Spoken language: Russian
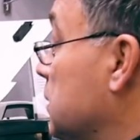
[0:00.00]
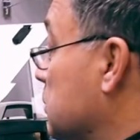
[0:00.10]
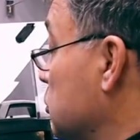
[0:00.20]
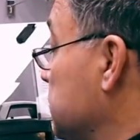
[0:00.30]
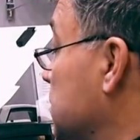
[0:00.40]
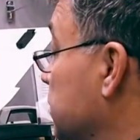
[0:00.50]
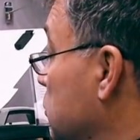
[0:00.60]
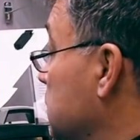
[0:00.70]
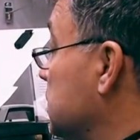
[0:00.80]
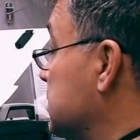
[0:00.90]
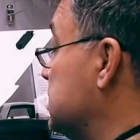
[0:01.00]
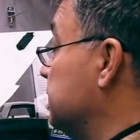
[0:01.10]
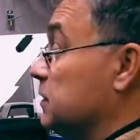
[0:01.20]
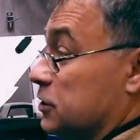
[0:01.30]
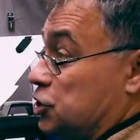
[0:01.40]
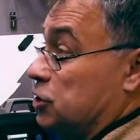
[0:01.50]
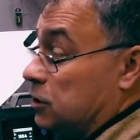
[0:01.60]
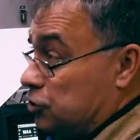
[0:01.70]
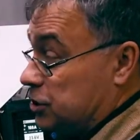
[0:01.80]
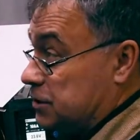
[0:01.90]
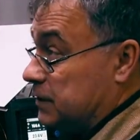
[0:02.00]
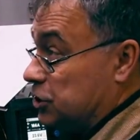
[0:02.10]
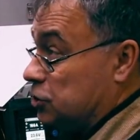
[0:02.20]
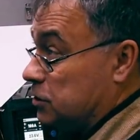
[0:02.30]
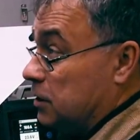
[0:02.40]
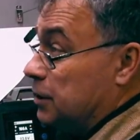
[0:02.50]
И кроме того, если вы начинающий сварщик,